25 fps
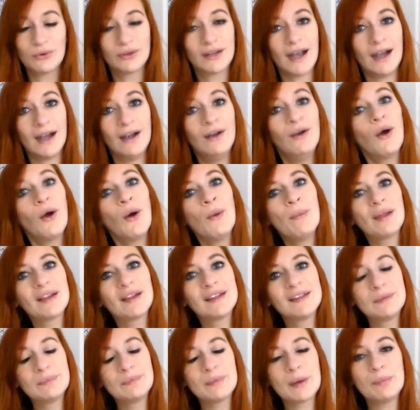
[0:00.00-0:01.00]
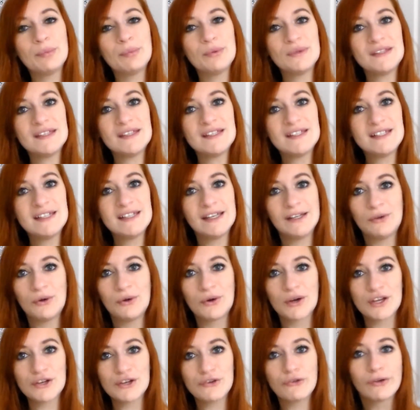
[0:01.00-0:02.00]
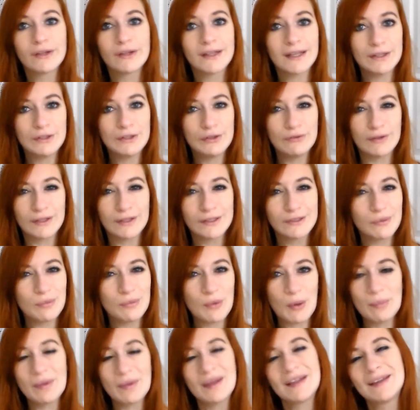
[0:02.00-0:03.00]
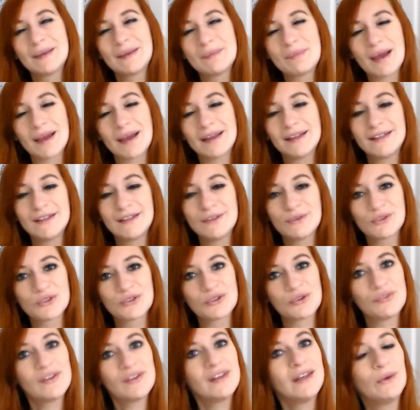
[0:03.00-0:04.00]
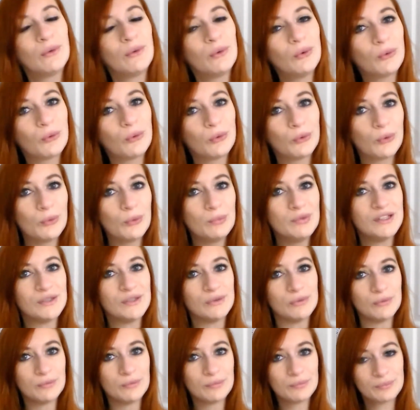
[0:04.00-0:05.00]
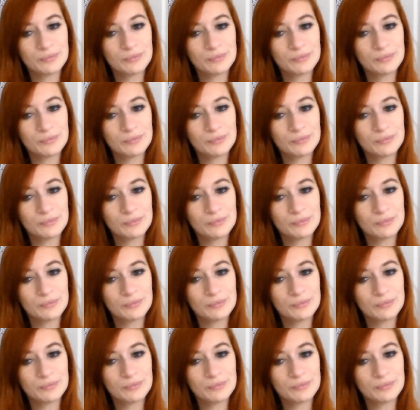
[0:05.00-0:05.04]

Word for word: Donc un grand merci ma petite chicorée, je sais que tu vas sûrement passer par ici donc je te fais des gros gros gros bisous.